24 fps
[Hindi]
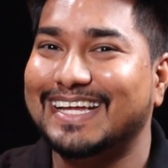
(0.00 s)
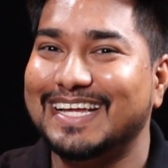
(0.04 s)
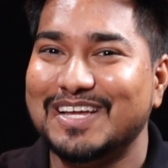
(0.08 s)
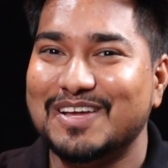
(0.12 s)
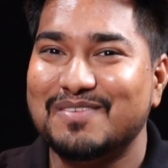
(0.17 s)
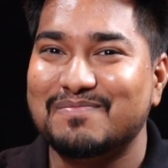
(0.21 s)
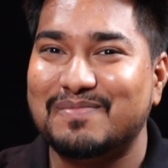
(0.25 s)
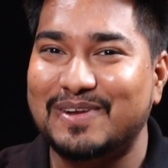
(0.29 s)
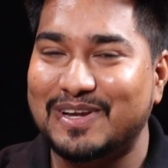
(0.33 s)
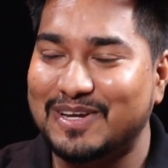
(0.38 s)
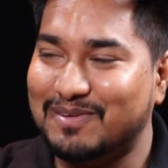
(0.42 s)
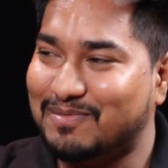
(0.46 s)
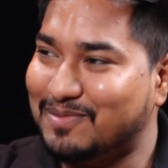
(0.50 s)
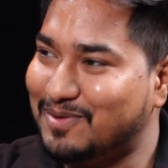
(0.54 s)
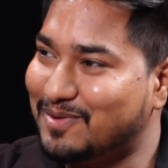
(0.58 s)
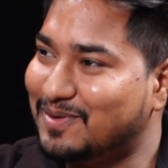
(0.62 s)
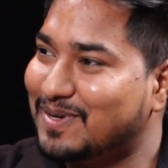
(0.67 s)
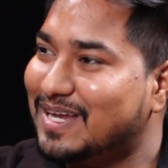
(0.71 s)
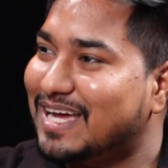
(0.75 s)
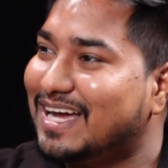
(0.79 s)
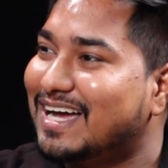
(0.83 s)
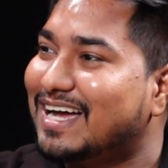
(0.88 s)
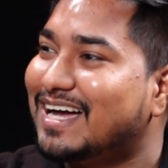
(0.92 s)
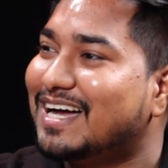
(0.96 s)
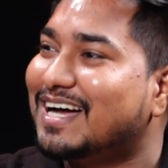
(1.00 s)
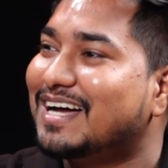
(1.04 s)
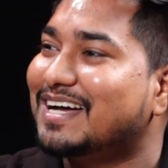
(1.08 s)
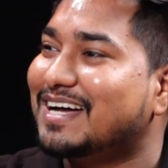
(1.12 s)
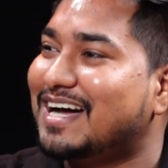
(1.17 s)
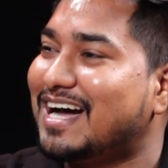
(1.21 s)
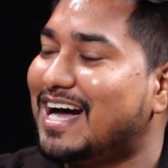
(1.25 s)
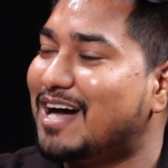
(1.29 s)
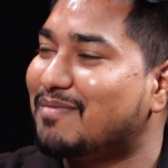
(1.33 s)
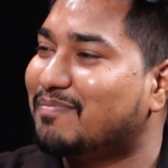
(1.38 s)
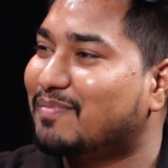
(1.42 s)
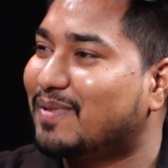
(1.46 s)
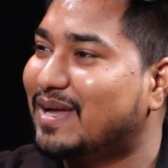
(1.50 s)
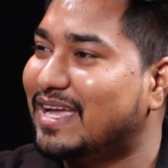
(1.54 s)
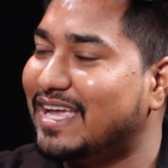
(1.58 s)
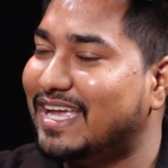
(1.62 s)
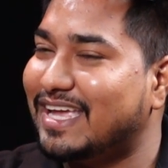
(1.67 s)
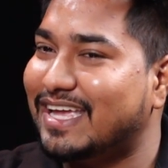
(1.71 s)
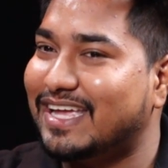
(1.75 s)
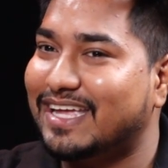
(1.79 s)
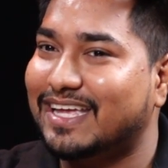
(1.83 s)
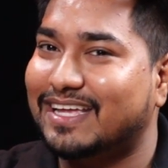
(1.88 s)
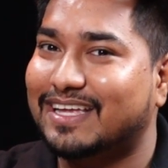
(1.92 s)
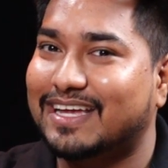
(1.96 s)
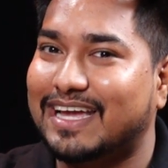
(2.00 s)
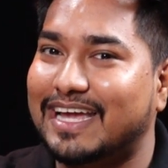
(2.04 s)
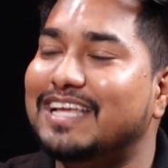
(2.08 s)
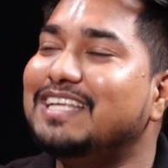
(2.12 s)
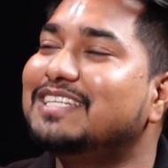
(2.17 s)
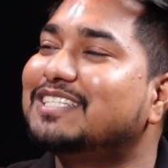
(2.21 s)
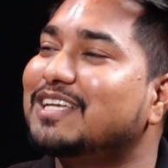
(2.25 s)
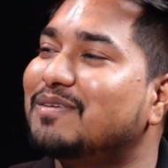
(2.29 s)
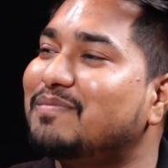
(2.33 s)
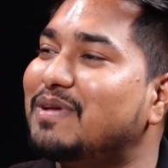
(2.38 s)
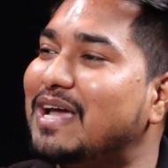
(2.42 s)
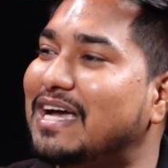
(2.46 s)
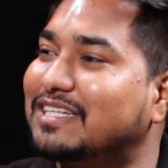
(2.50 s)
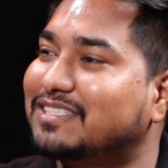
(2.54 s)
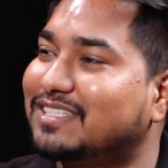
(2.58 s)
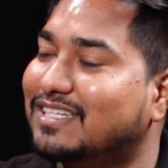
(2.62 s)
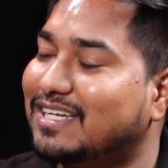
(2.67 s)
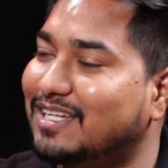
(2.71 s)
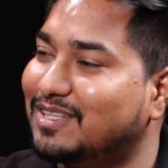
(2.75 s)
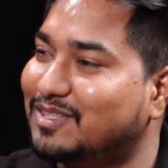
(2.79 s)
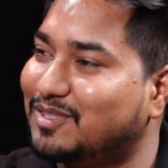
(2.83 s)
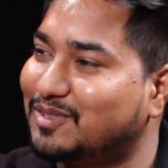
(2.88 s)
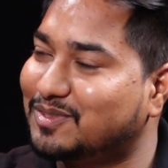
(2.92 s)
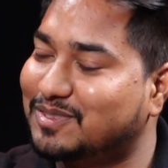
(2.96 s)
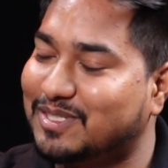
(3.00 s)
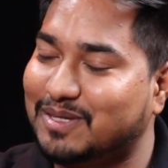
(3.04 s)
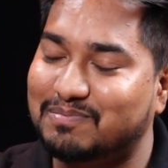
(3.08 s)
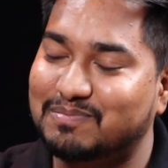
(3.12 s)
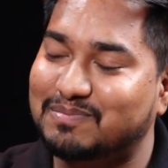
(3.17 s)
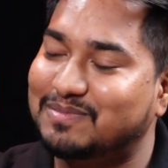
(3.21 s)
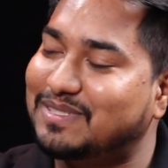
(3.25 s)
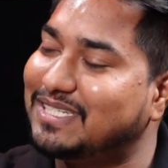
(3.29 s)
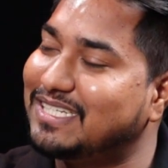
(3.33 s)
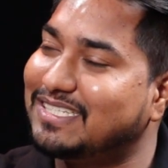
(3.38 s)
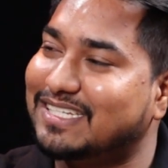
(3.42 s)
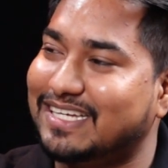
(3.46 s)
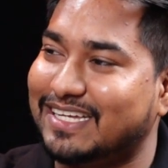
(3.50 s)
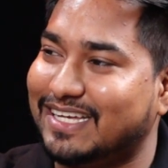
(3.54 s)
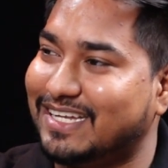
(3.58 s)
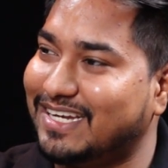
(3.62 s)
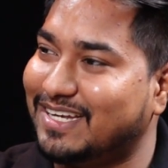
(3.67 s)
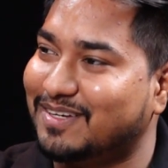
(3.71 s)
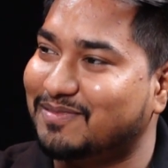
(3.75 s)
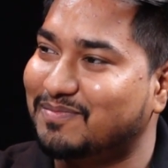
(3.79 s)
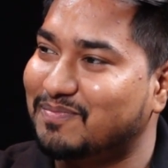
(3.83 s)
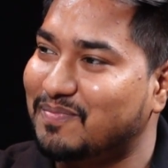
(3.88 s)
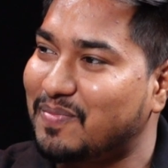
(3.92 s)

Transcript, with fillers: हाँ पीडब्ल्यू रहा आपके कहीं से भी आजकल तो सब चीज़ें हैं ना